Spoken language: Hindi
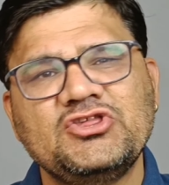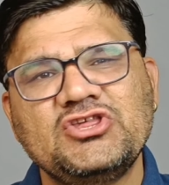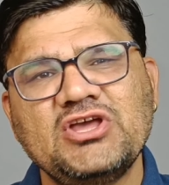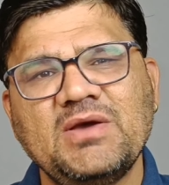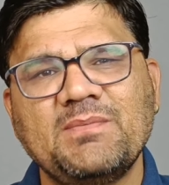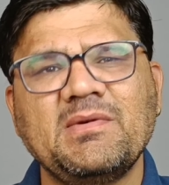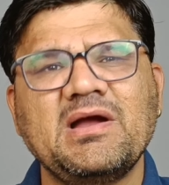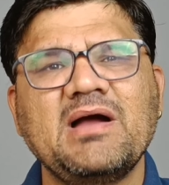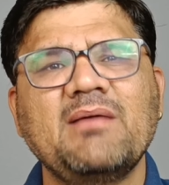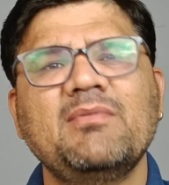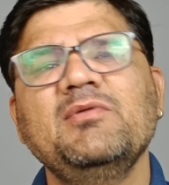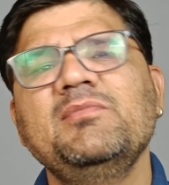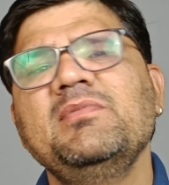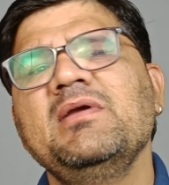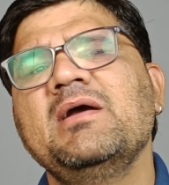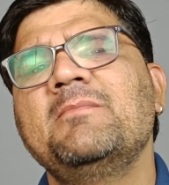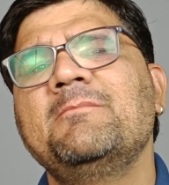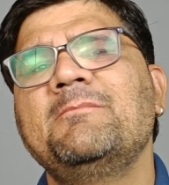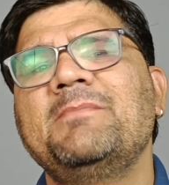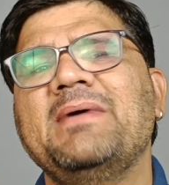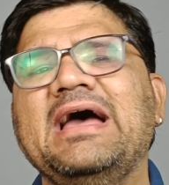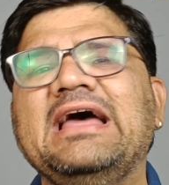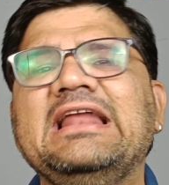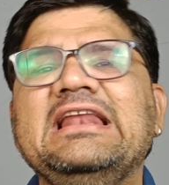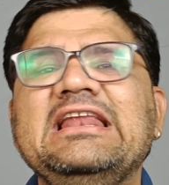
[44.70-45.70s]
जब कभी भी
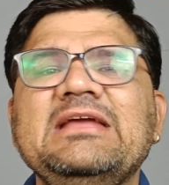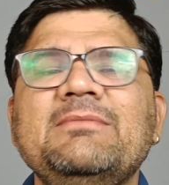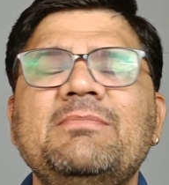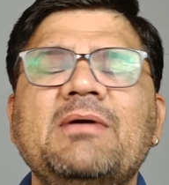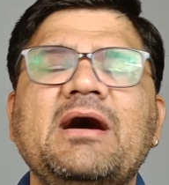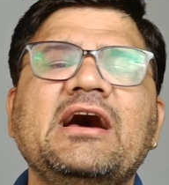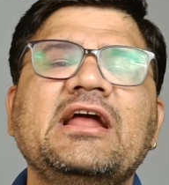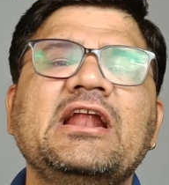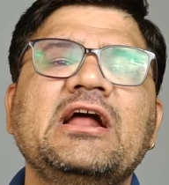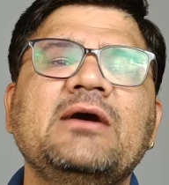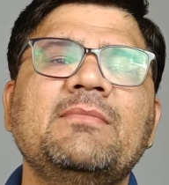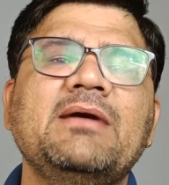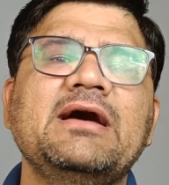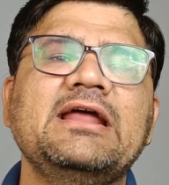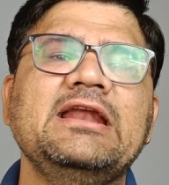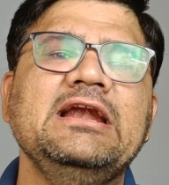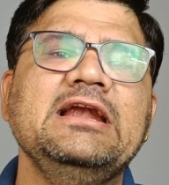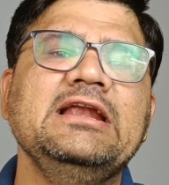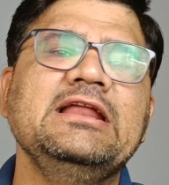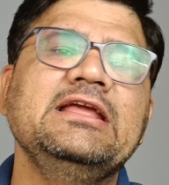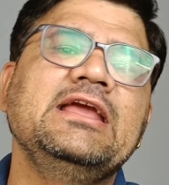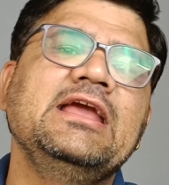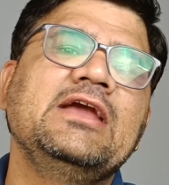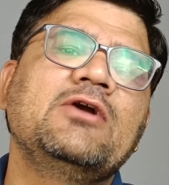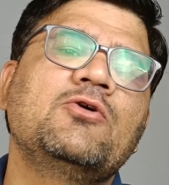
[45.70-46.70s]
हम पहली बार हमारे
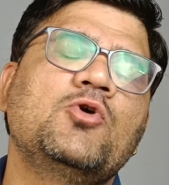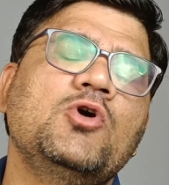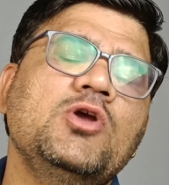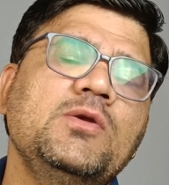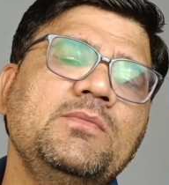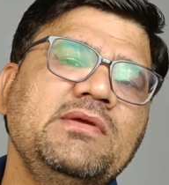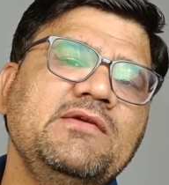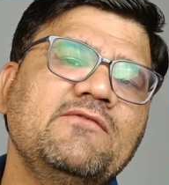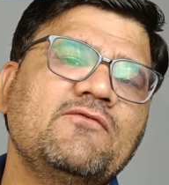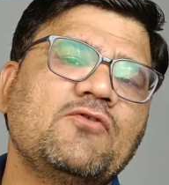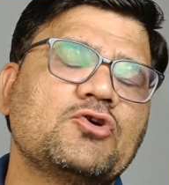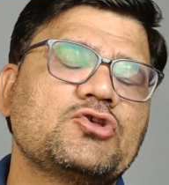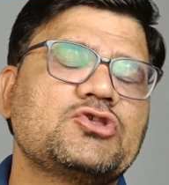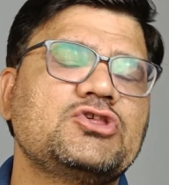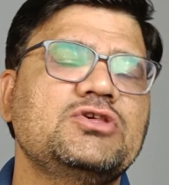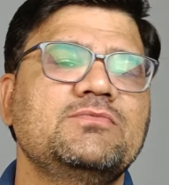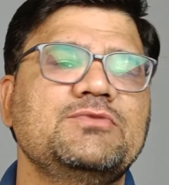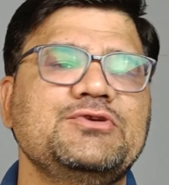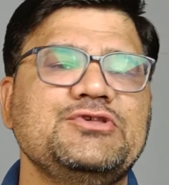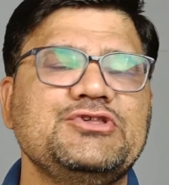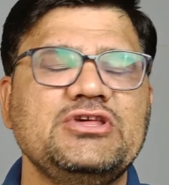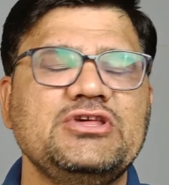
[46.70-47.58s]
लिए कोई भी वॉशिंग